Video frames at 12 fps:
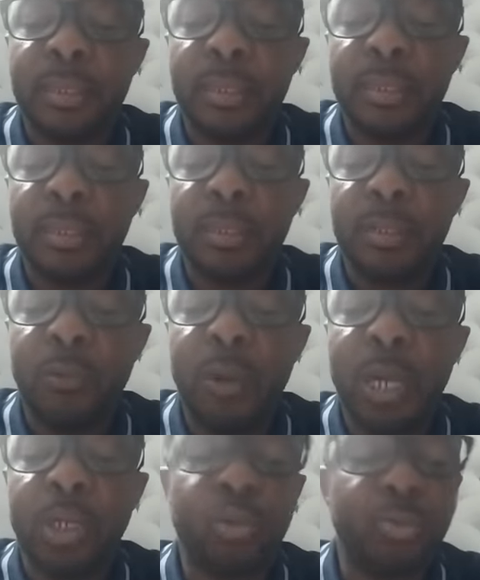Wa
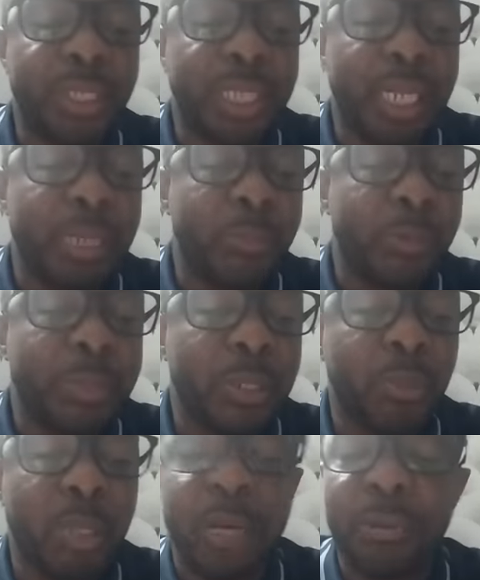salam wa
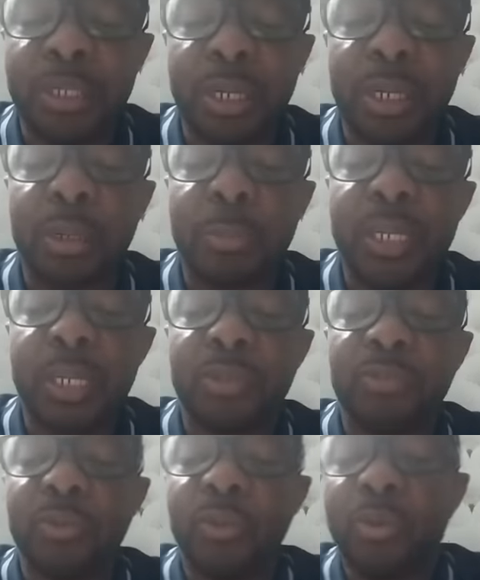rahmatullahi wa
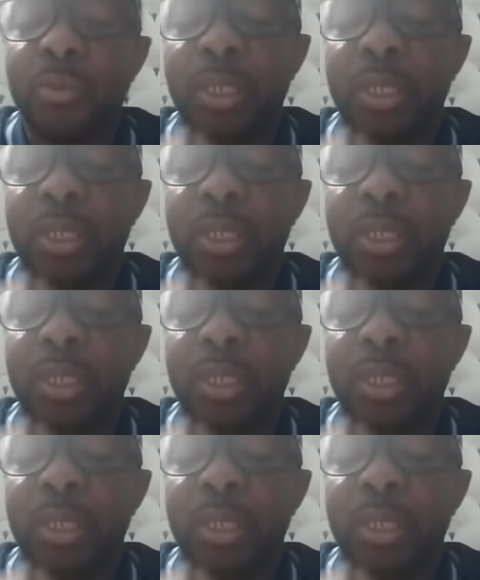Mon